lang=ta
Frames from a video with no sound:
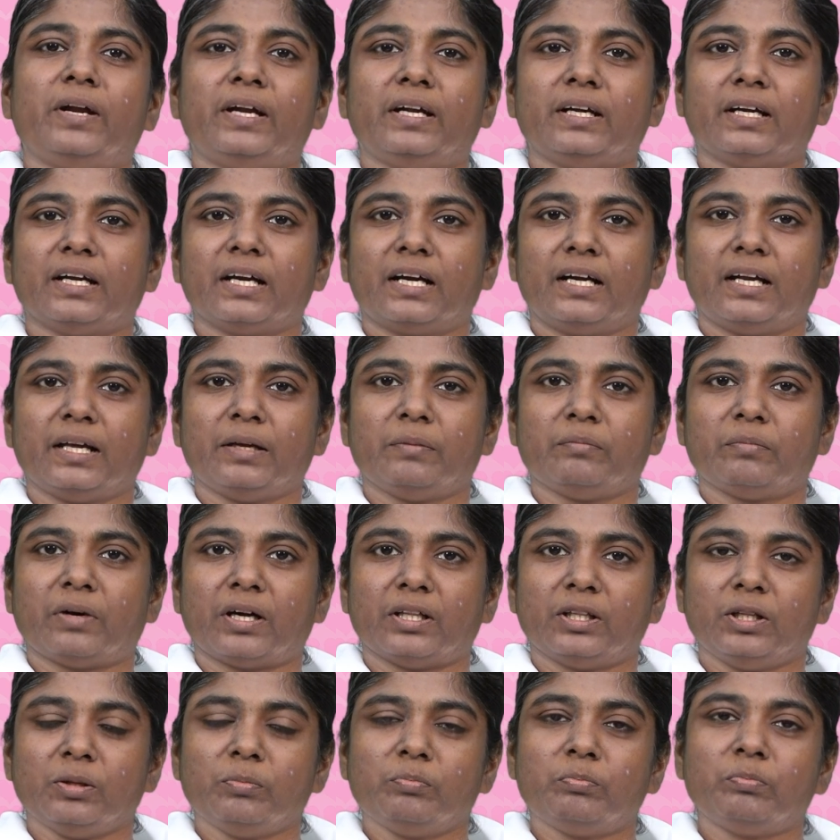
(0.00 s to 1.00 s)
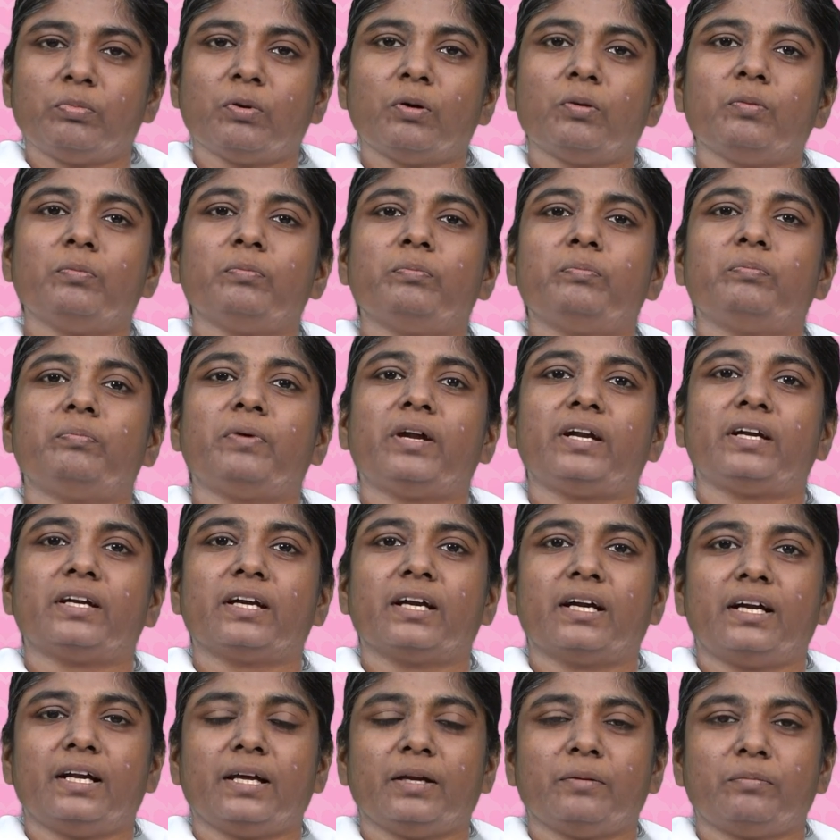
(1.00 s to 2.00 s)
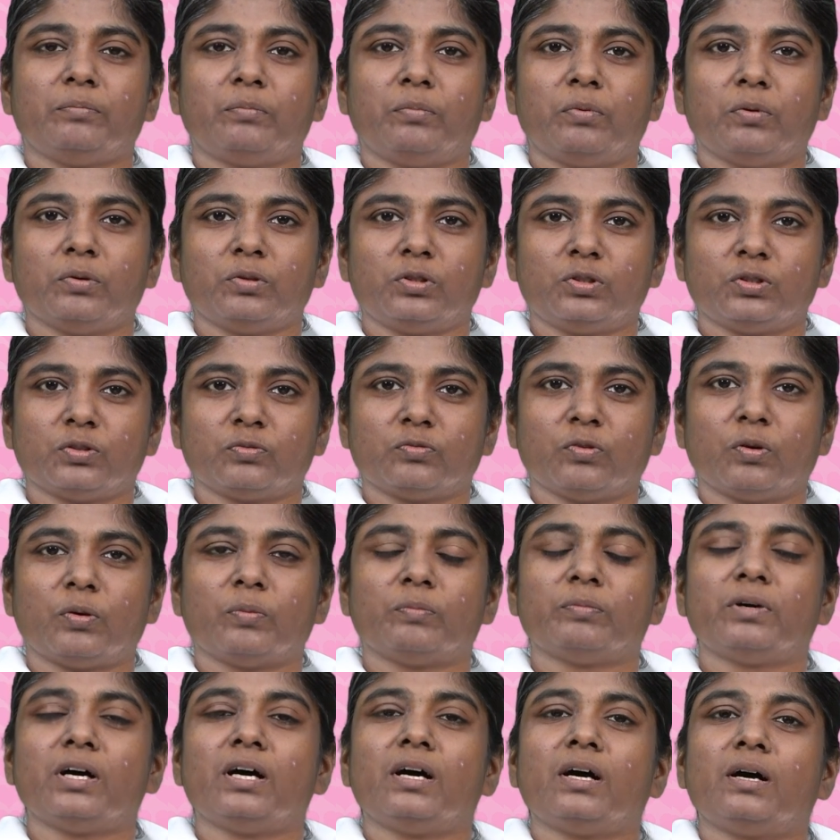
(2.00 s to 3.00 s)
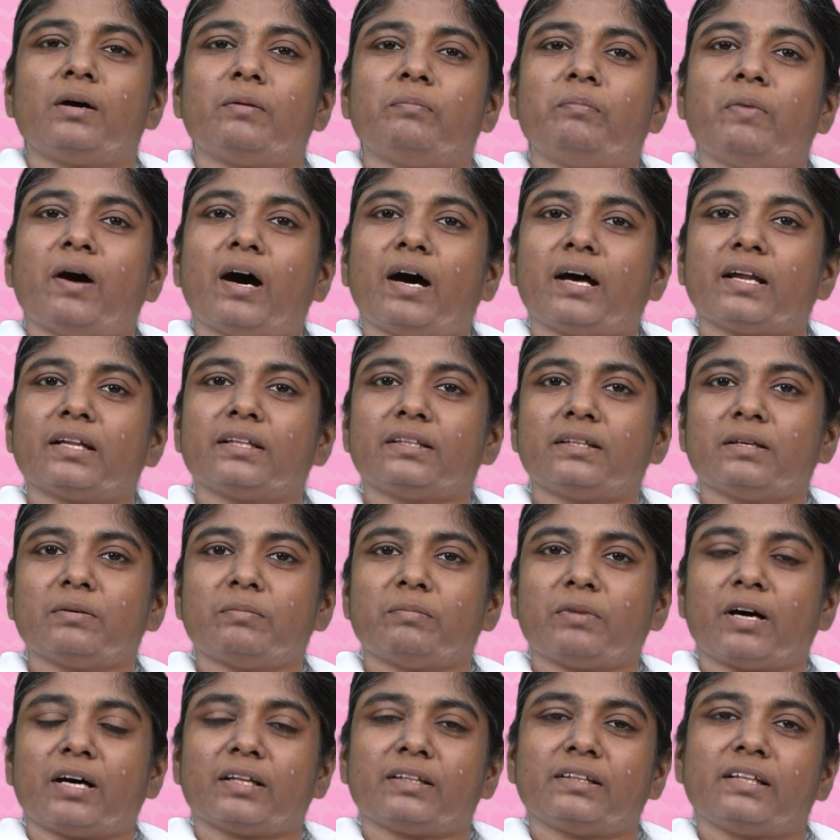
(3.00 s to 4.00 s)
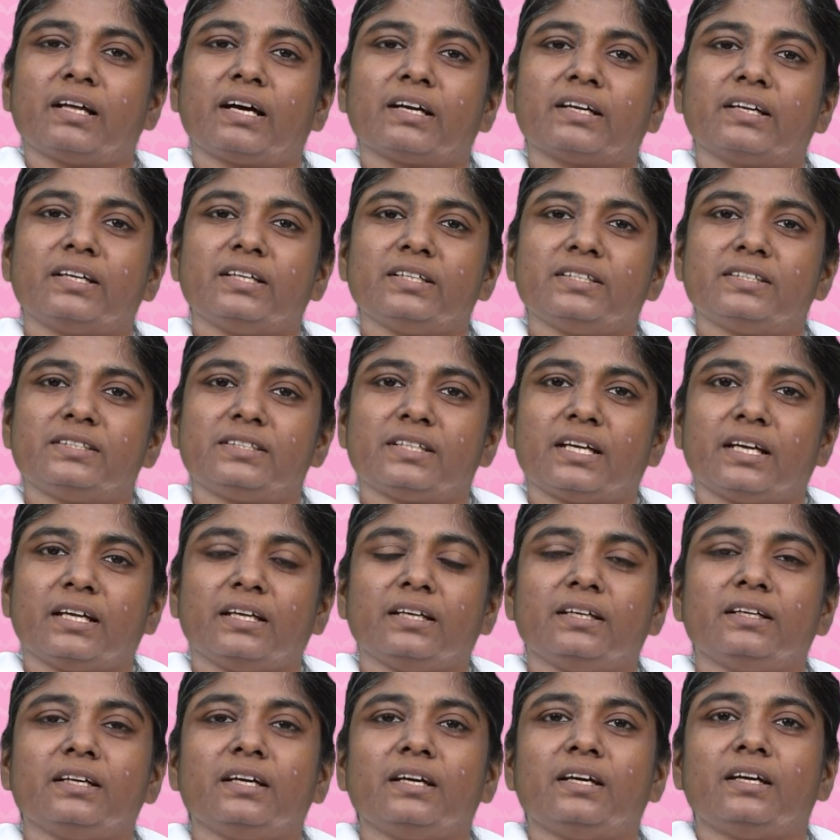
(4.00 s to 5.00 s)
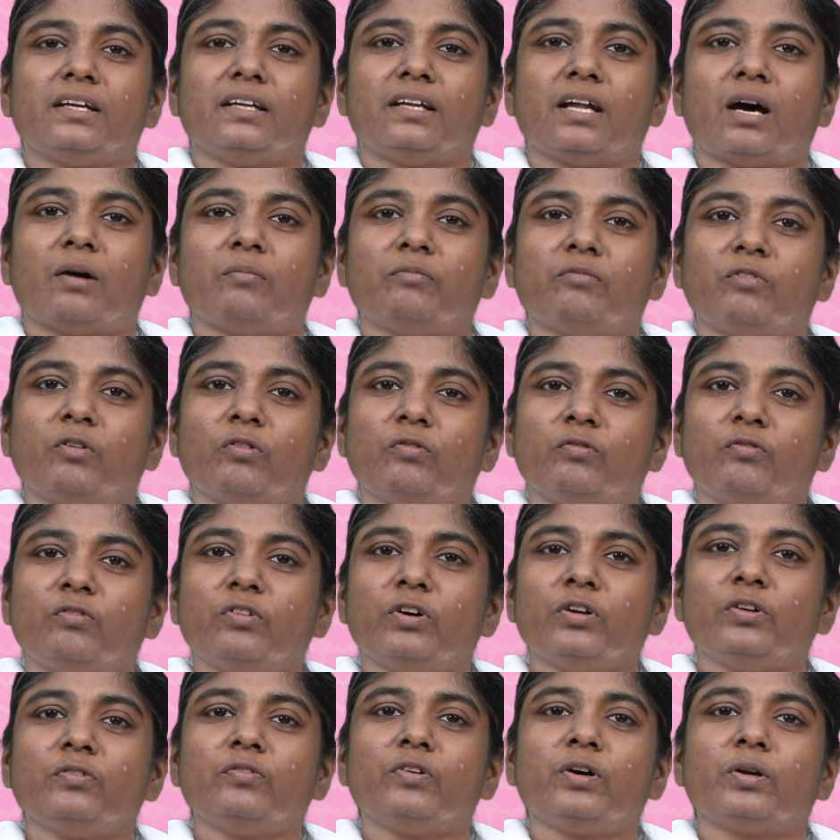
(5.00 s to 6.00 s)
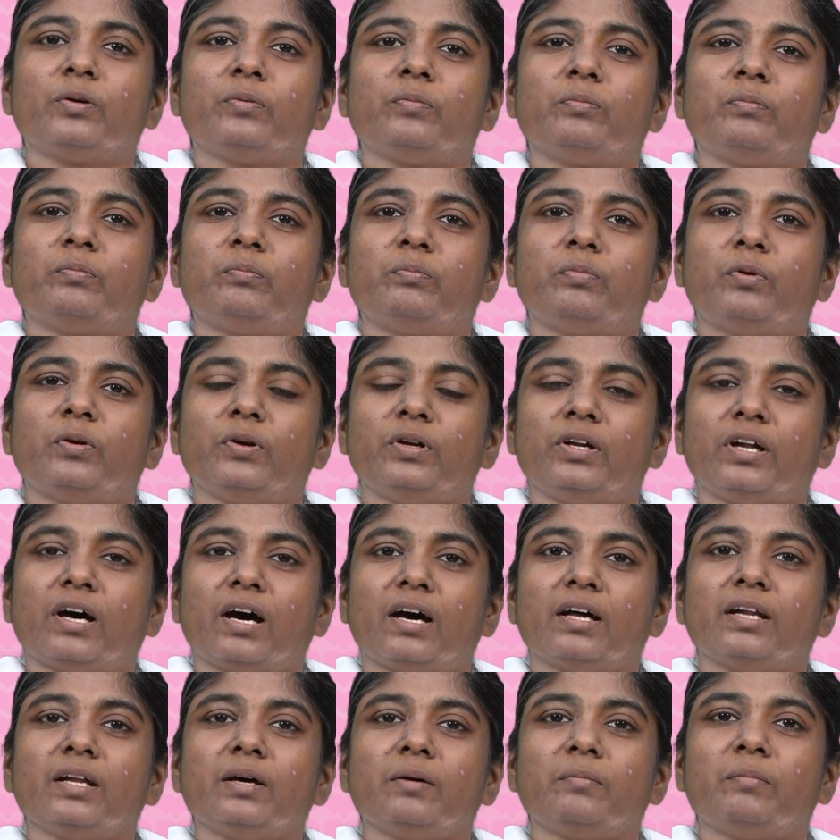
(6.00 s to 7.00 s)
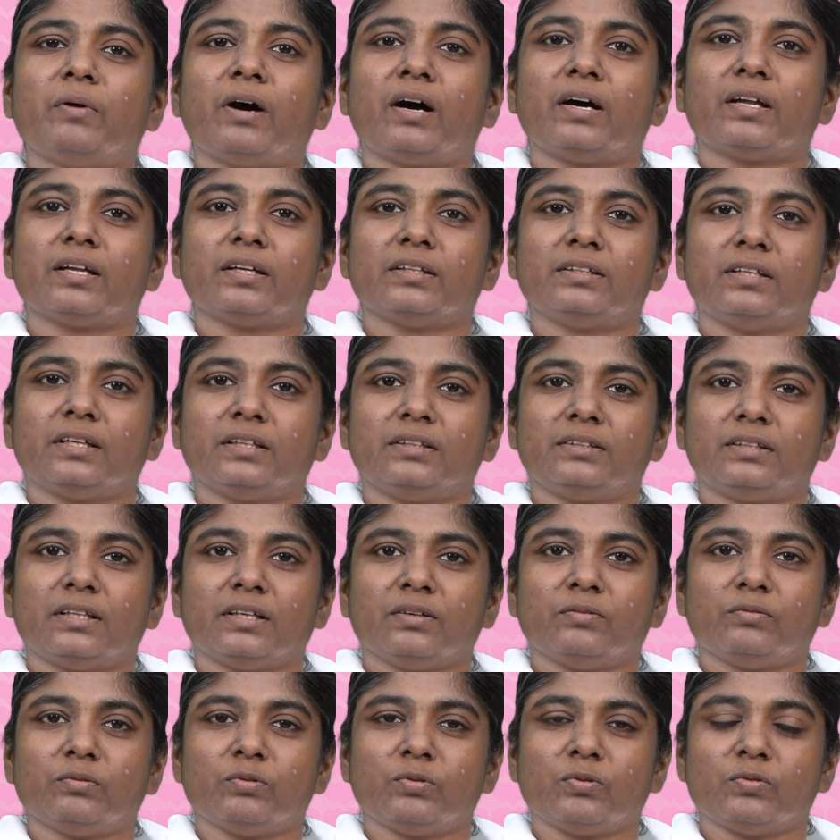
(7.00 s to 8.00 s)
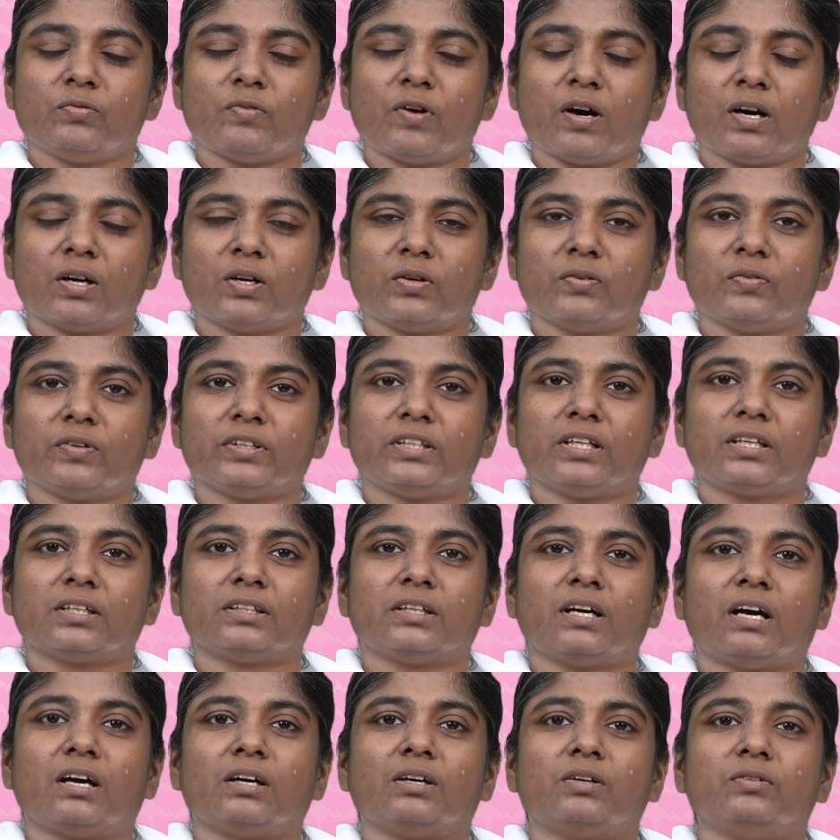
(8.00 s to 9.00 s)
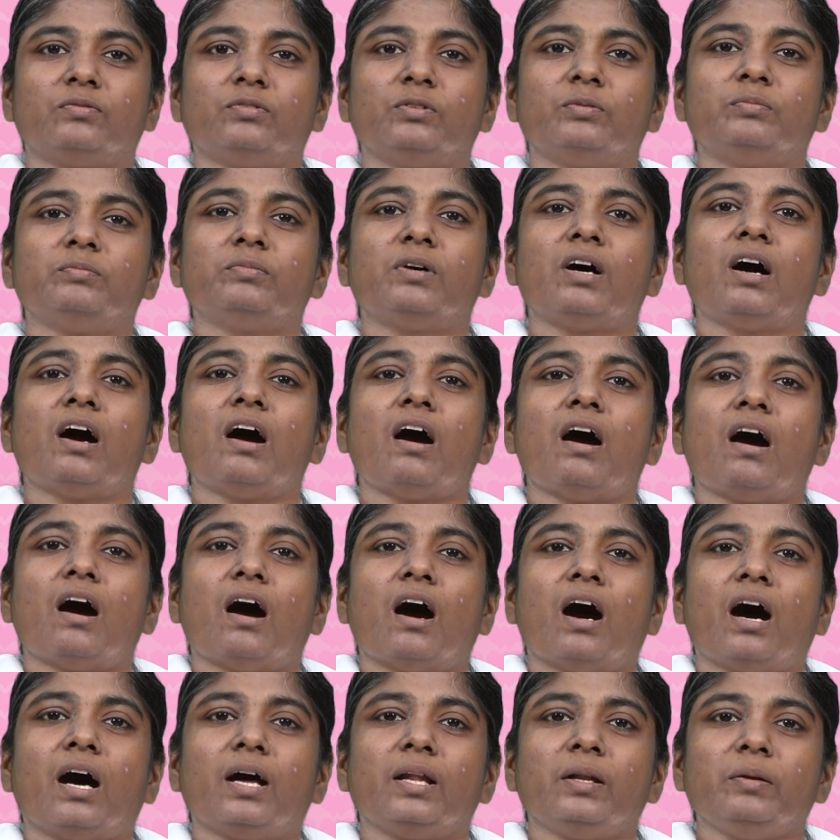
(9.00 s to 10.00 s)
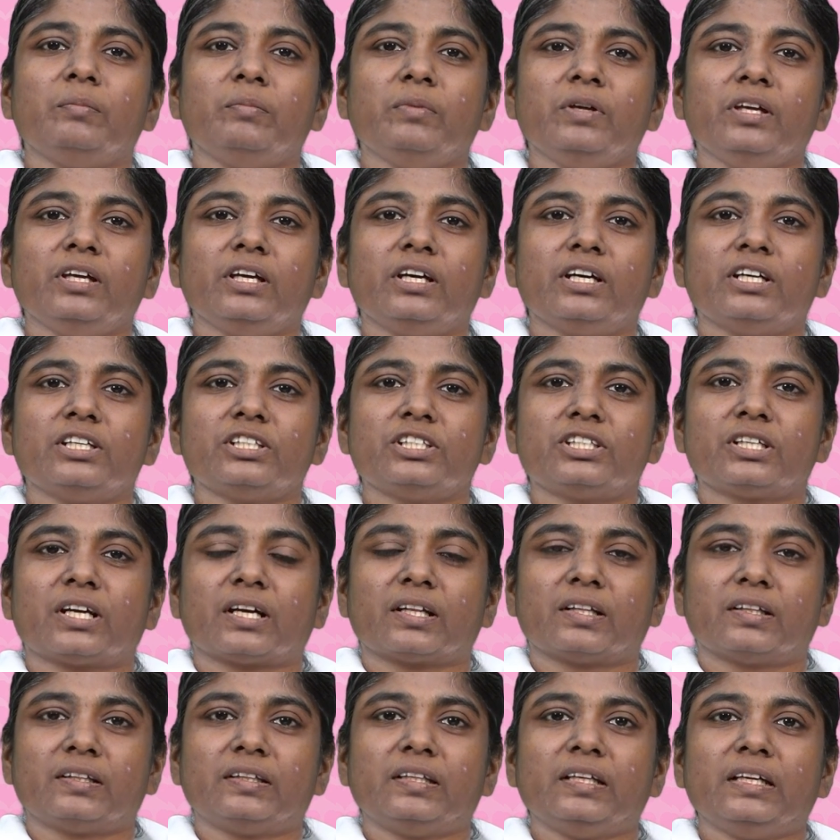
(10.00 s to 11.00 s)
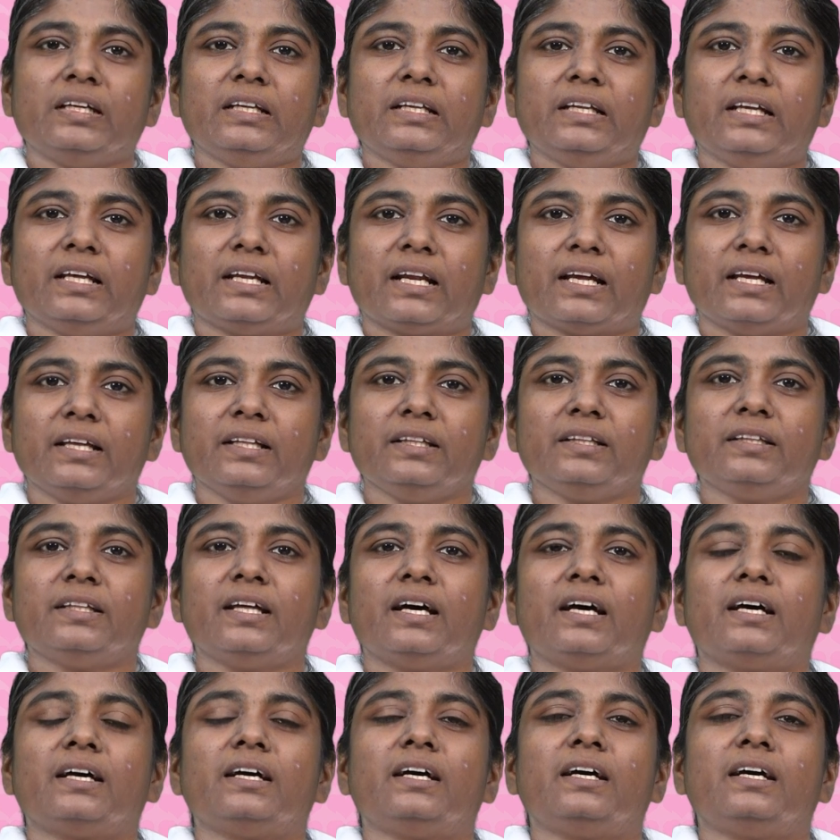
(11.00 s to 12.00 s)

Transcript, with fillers: பெண்களை மதிப்போம் பெண்களை போற்றுவோம் பாரத மாதா கி ஜெய் நாம் ஒவ்வொருவரும் பொன்னான பாரதத்தை உருவாக்குவதற்காகவும் ஆன்மீக சக்தி நிறைந்த